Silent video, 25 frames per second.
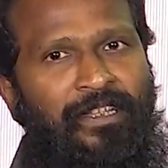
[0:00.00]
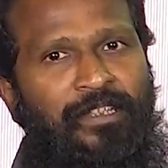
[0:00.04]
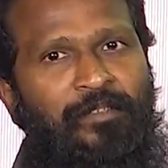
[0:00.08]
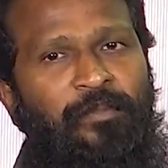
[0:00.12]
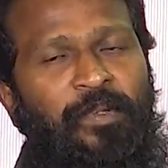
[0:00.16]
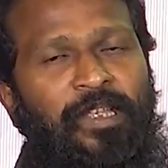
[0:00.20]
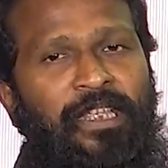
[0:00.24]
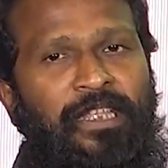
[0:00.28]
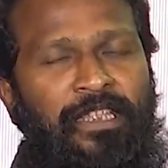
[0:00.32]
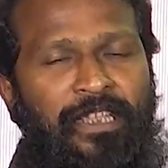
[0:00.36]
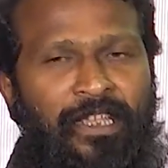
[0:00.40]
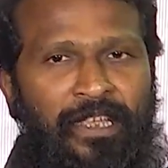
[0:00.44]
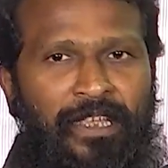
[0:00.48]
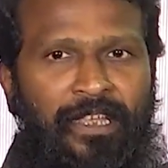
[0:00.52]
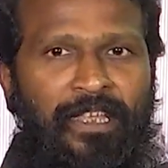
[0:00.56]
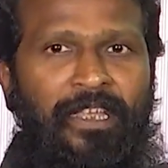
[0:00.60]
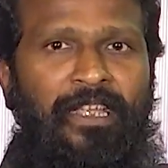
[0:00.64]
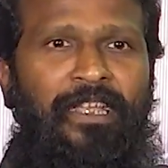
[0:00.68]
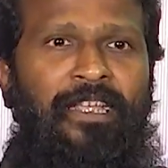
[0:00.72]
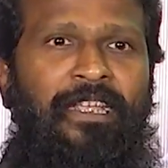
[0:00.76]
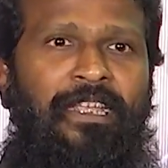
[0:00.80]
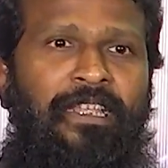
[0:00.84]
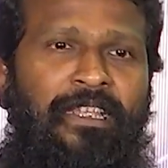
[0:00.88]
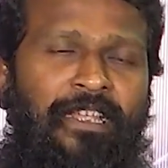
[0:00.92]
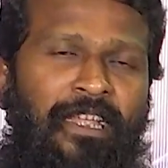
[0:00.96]
இப்போ இதை
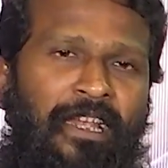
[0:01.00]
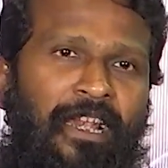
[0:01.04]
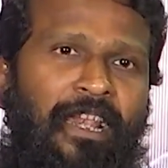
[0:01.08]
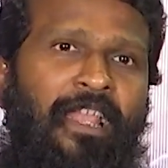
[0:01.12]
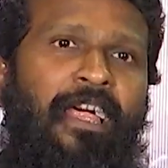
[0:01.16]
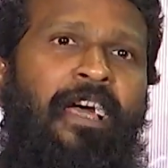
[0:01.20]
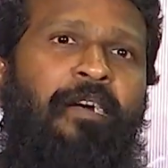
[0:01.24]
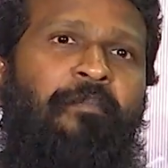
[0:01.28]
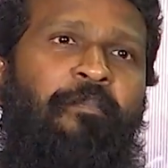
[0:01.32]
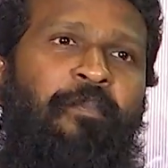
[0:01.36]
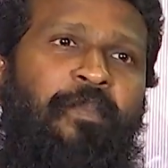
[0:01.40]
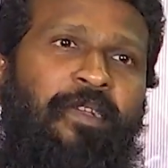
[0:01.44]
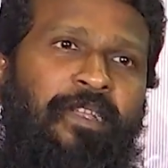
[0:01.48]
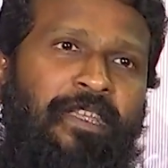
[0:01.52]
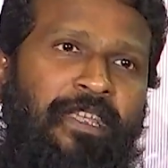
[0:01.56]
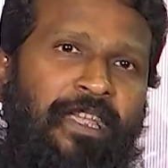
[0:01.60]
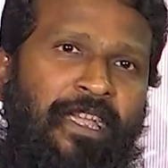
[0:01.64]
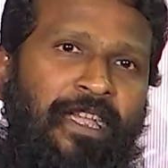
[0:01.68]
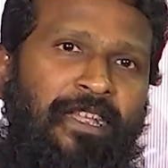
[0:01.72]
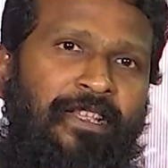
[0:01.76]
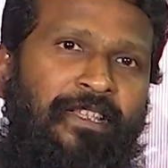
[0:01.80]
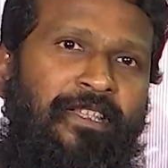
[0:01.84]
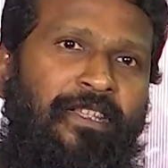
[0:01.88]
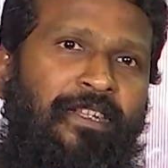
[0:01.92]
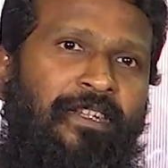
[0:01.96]
இதெல்லாம்
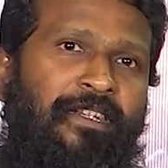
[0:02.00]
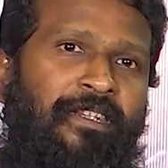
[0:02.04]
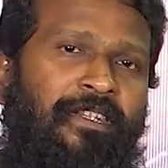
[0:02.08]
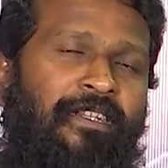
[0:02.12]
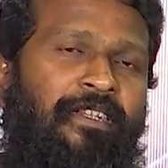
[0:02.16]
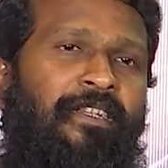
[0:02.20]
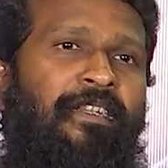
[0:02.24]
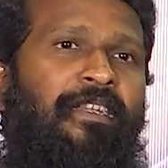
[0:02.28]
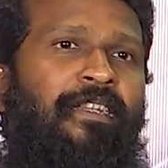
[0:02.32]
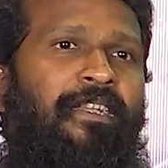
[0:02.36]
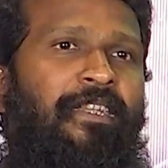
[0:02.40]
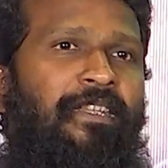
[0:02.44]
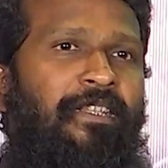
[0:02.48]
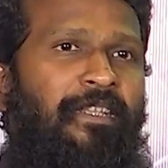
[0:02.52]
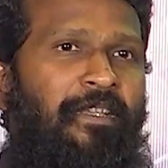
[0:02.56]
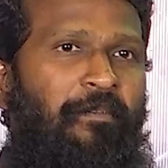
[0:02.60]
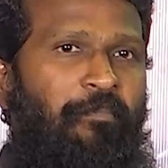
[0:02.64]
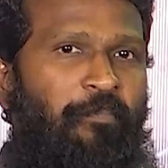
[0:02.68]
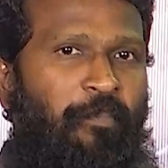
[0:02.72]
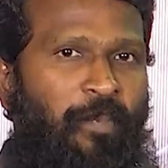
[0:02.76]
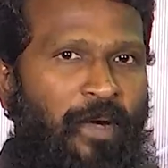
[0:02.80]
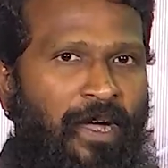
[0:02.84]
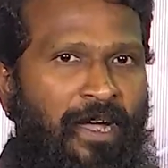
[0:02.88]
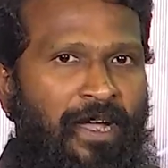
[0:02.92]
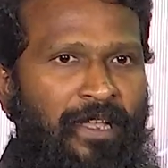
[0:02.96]
ஏற்றுக்கிட்டு இதை
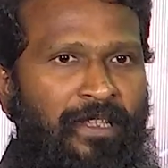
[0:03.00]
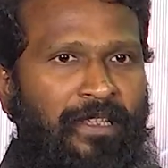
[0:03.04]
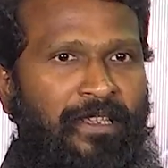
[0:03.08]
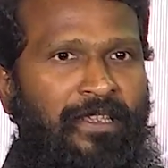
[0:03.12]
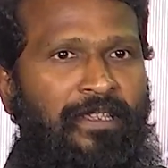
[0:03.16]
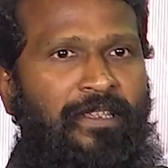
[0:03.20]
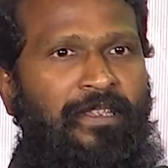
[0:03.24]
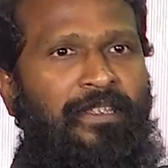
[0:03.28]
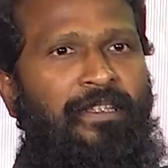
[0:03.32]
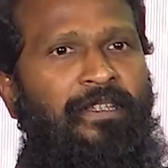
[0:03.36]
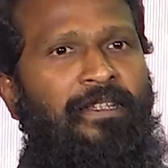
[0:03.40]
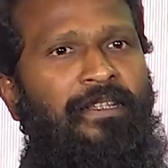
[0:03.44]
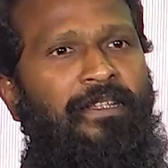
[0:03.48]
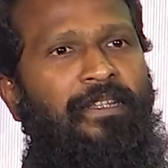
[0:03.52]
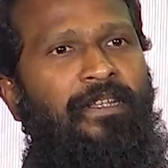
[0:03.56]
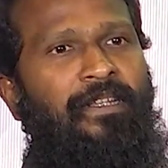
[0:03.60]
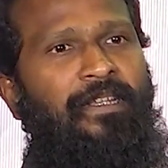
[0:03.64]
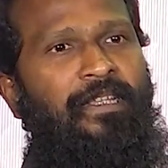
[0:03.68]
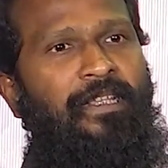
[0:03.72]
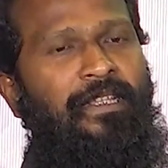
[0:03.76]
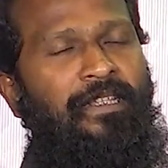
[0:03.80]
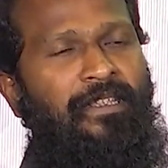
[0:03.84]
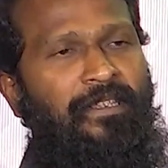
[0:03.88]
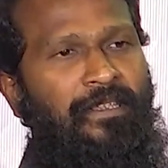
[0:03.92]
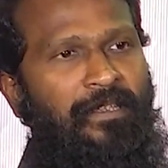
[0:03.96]
பார்த்து
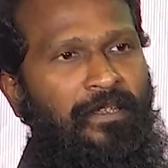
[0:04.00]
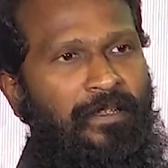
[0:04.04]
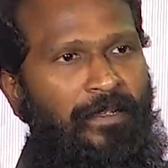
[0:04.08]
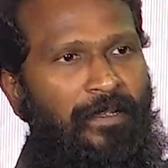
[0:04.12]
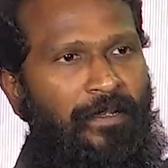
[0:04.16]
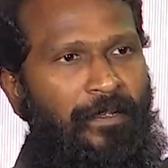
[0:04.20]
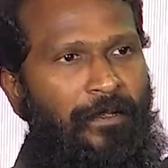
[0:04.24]
இந்த